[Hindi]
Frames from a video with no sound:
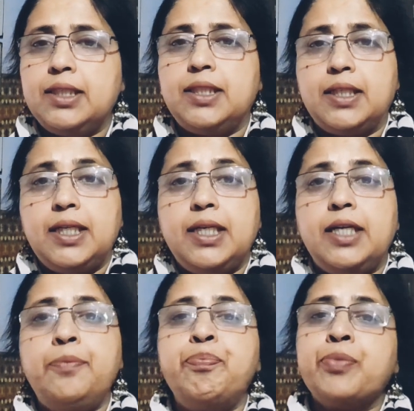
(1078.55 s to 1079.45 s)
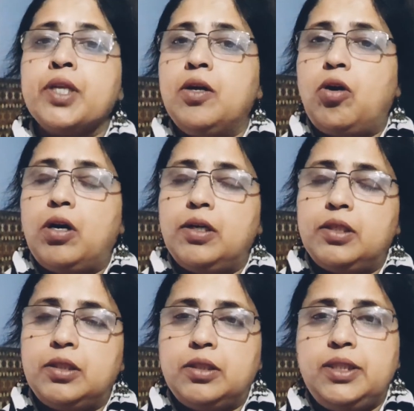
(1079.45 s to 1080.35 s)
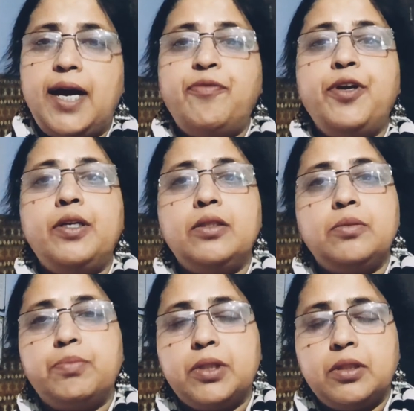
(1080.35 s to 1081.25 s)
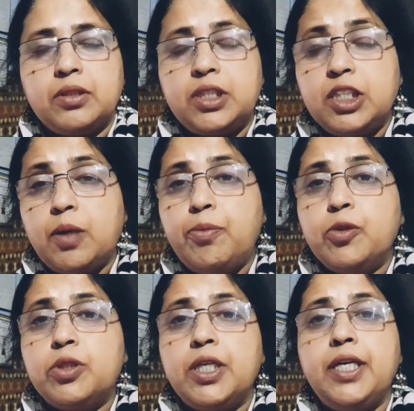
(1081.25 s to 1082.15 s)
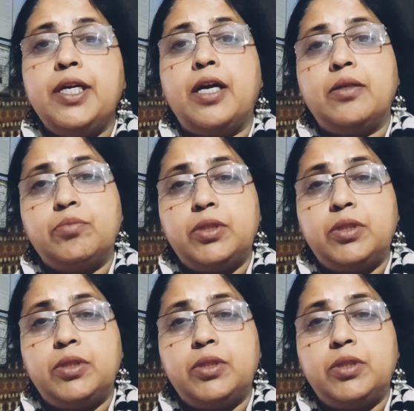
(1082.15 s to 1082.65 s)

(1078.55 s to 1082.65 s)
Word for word: दे दी गई और या फिर सीडब्ल्यूसी या